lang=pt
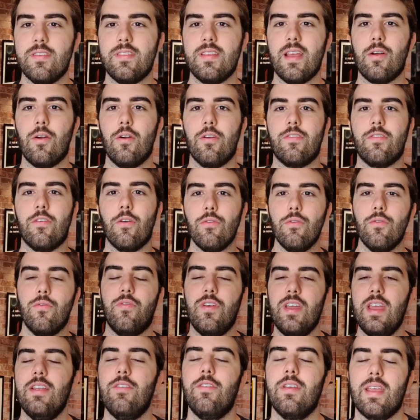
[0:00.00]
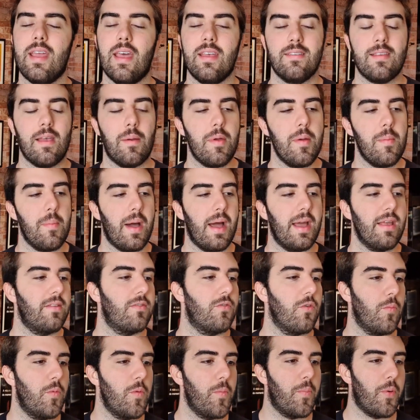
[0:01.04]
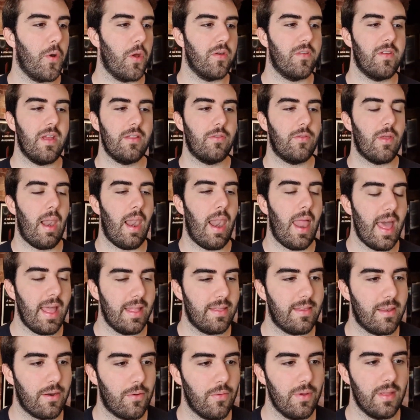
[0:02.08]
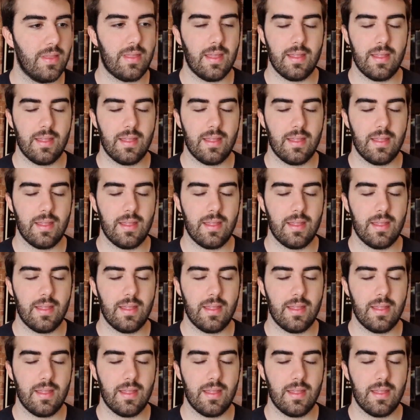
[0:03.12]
você gostou do vídeo e quer saber mais sobre o projeto elétrico,